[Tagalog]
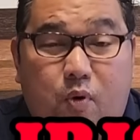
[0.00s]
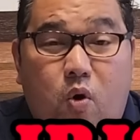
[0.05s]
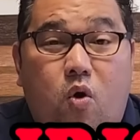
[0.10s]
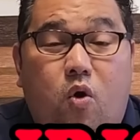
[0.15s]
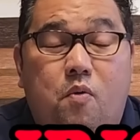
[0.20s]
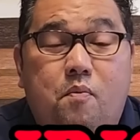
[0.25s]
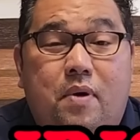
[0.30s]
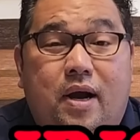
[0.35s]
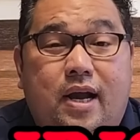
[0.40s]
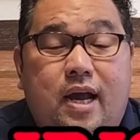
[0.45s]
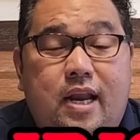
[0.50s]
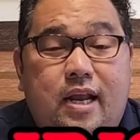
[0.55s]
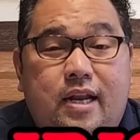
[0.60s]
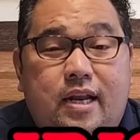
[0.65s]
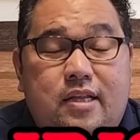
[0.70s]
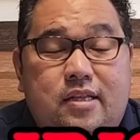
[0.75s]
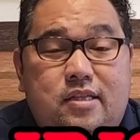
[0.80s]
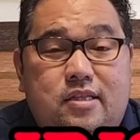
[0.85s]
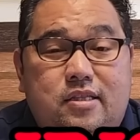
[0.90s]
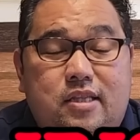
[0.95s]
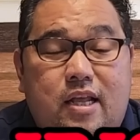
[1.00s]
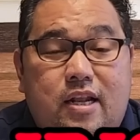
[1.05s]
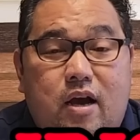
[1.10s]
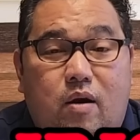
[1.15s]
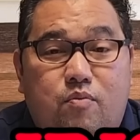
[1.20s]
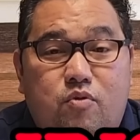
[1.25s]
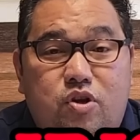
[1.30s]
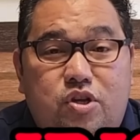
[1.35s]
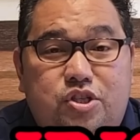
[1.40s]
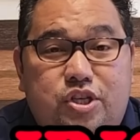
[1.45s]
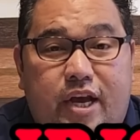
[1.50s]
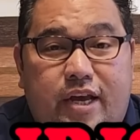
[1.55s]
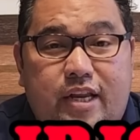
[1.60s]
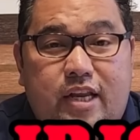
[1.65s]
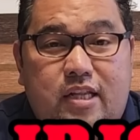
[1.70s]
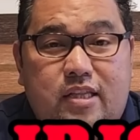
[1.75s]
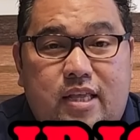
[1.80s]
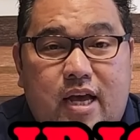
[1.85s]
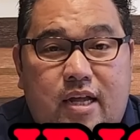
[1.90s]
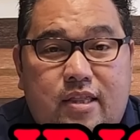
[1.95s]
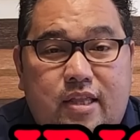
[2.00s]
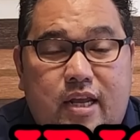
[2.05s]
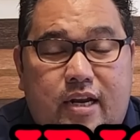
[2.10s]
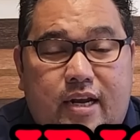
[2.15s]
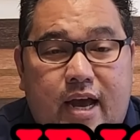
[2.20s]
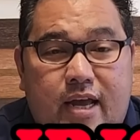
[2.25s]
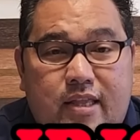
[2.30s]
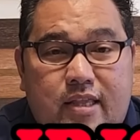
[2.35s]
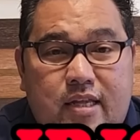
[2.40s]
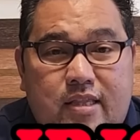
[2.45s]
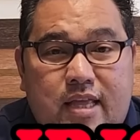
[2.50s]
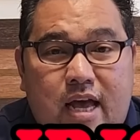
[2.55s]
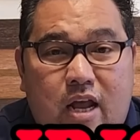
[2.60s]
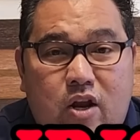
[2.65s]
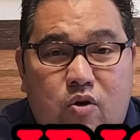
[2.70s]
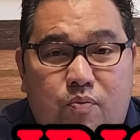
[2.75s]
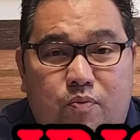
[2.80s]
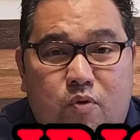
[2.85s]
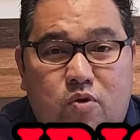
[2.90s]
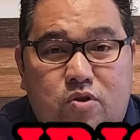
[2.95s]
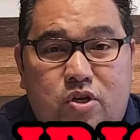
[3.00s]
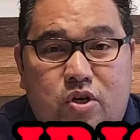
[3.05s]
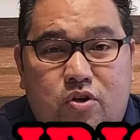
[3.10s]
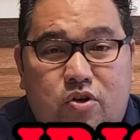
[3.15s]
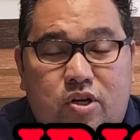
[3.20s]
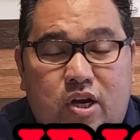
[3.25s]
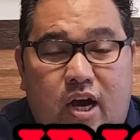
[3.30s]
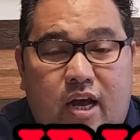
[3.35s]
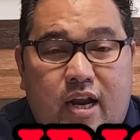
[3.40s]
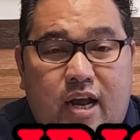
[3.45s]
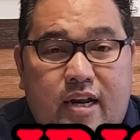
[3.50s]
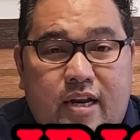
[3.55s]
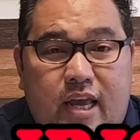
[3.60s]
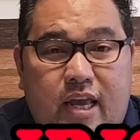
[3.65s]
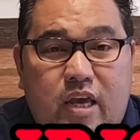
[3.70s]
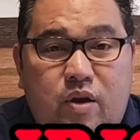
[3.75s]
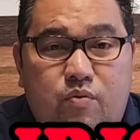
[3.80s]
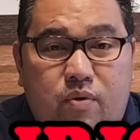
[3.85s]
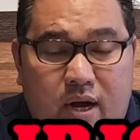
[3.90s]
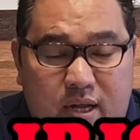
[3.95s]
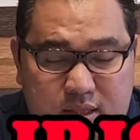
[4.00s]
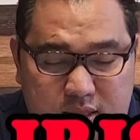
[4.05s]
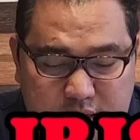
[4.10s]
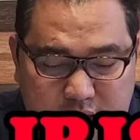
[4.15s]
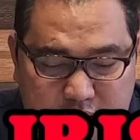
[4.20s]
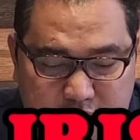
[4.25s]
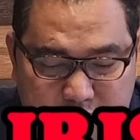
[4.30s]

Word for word: eh, po ako magaling na tinakbo ni Shining Thunder kahit natalo po siya na nakaraan na iwan.